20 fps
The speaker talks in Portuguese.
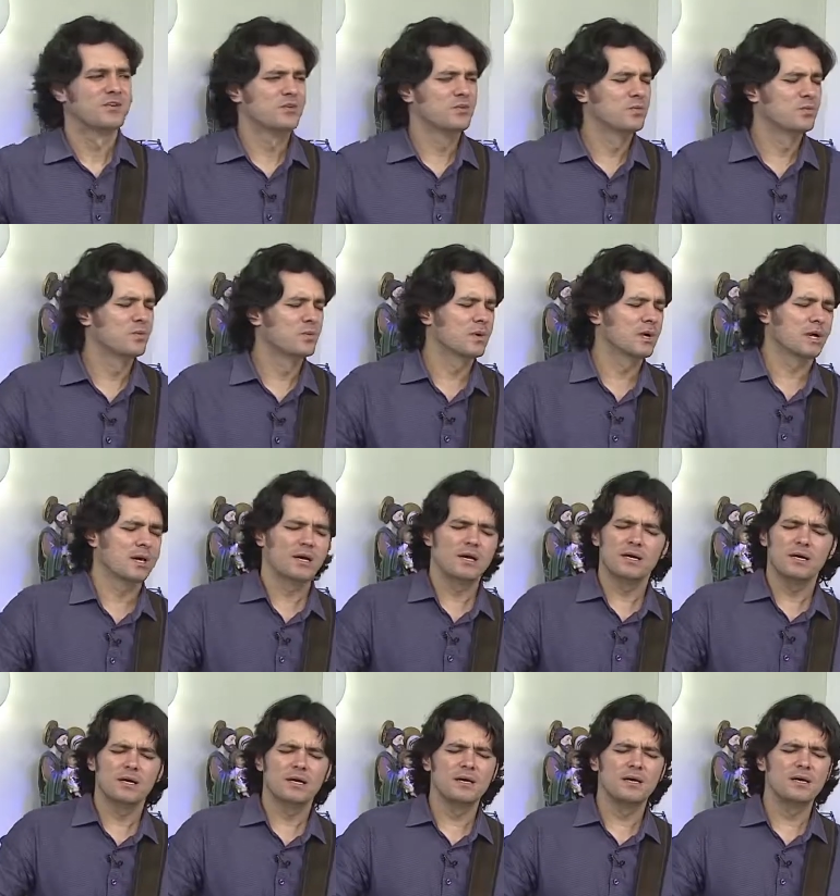E um
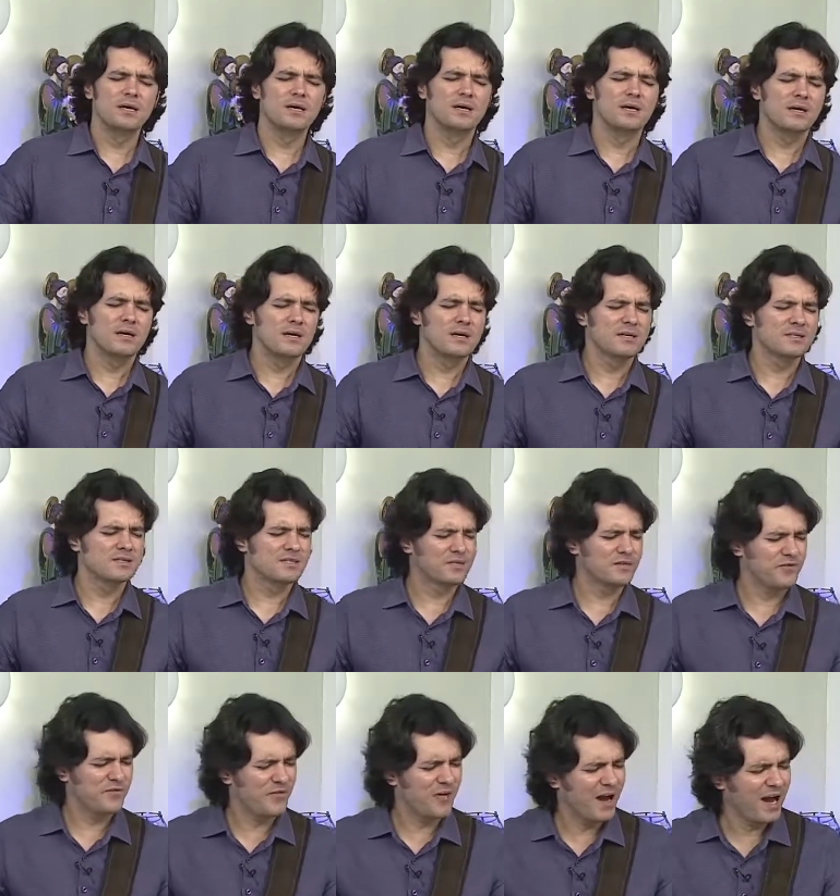grande
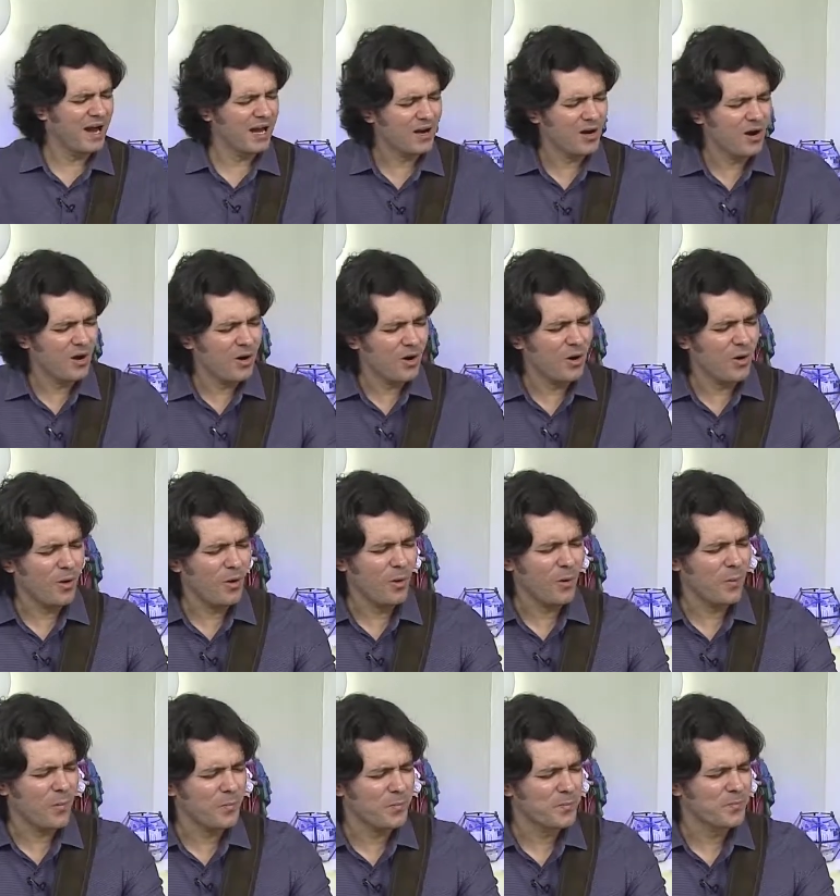
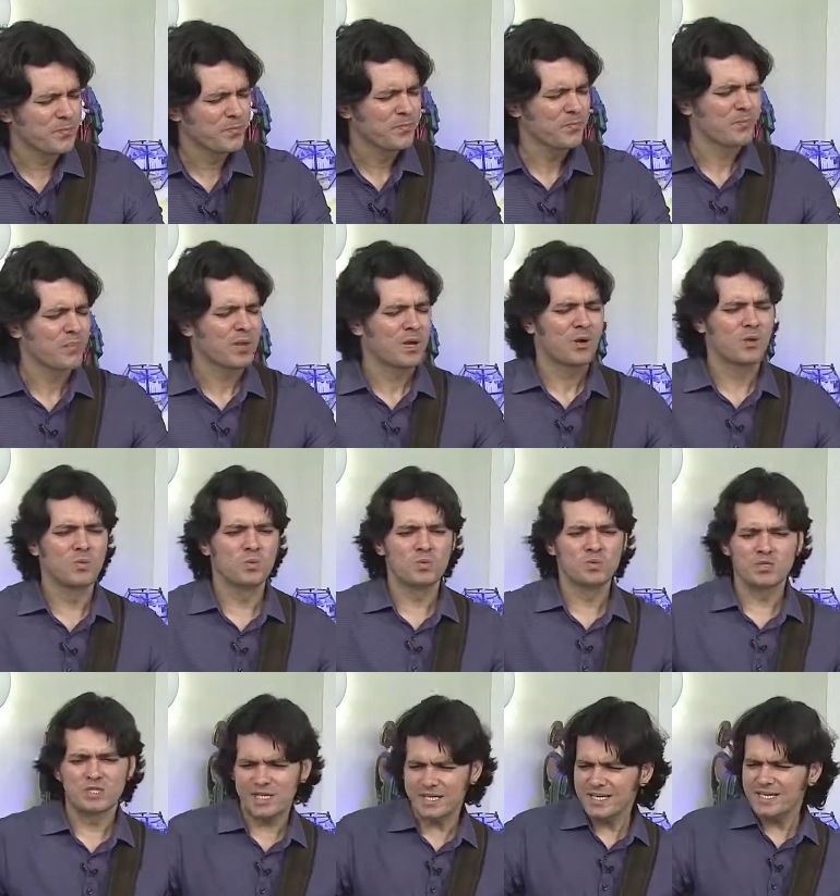farol um
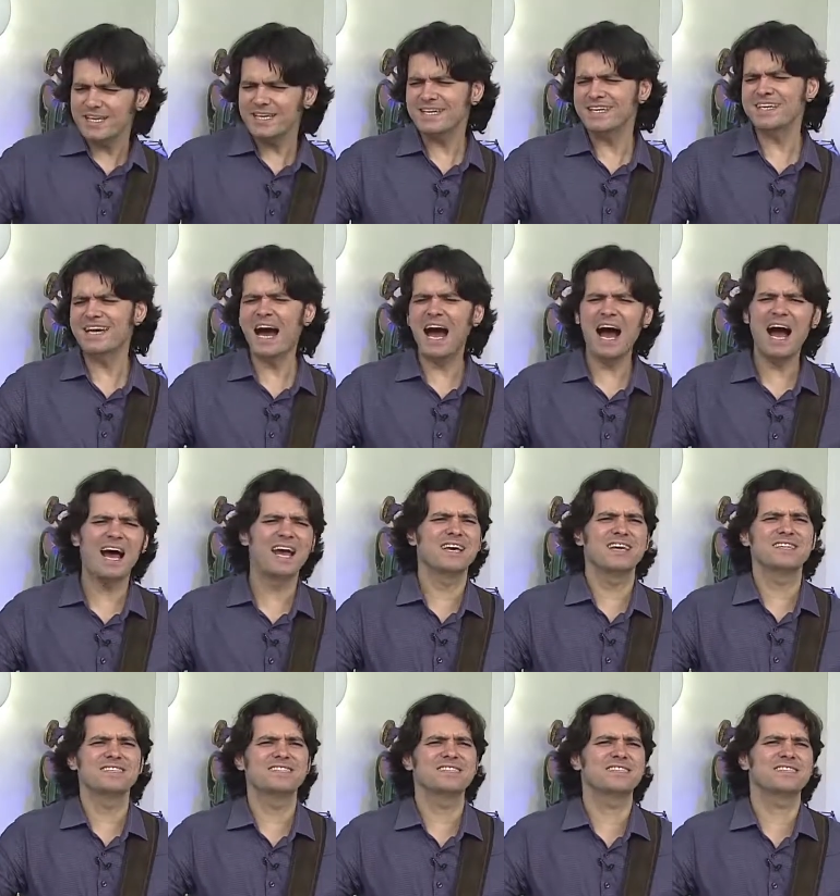dia
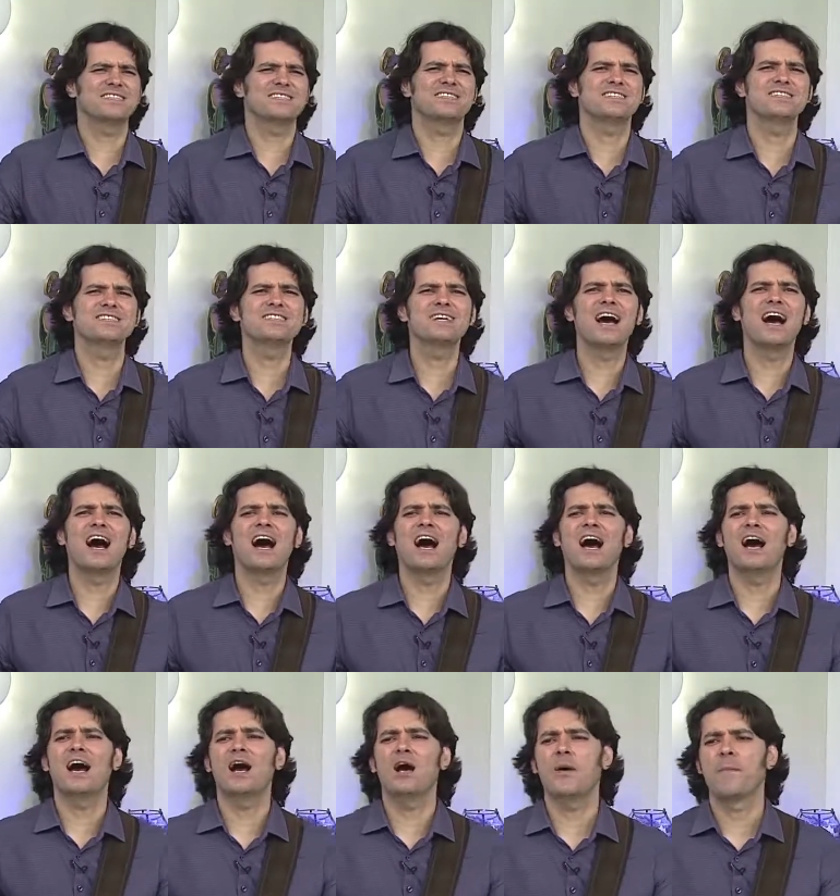
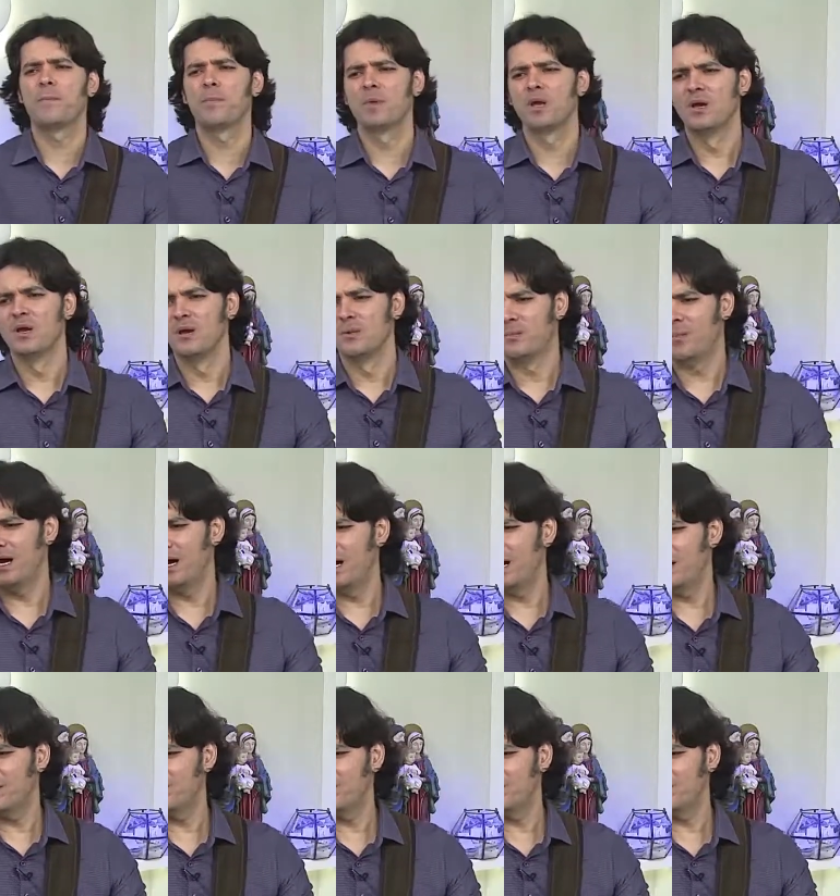existirá para o